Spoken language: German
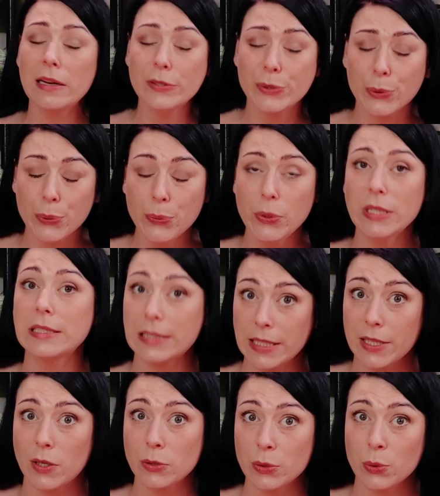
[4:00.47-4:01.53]
Alles cool, das
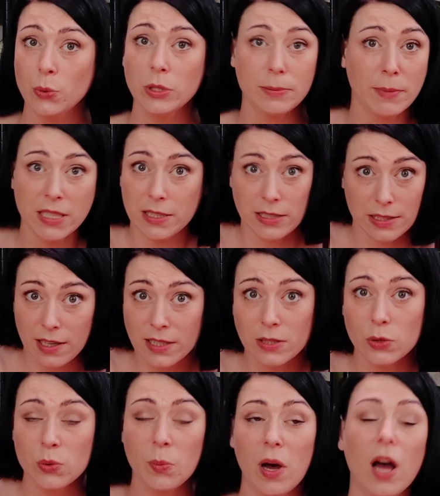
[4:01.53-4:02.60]
geht auch so. Ich mache das
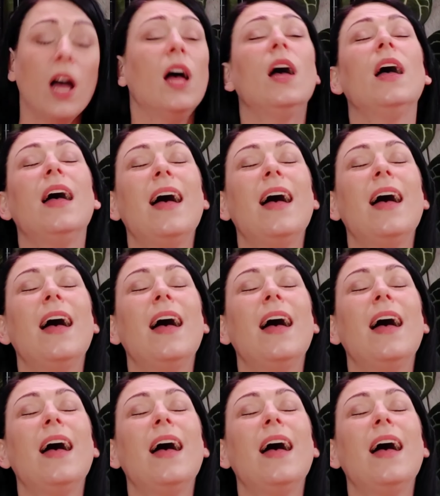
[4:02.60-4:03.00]
tagsüber